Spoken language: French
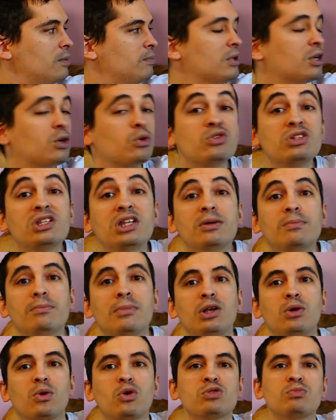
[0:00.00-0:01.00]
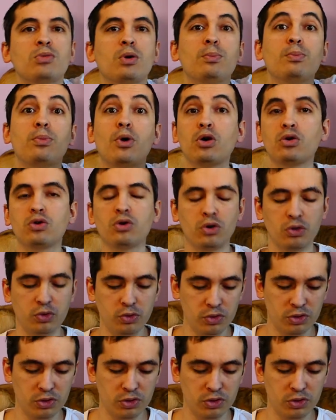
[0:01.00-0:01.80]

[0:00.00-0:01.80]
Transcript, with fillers: mais que je n'ai malheureusement pas encore lu.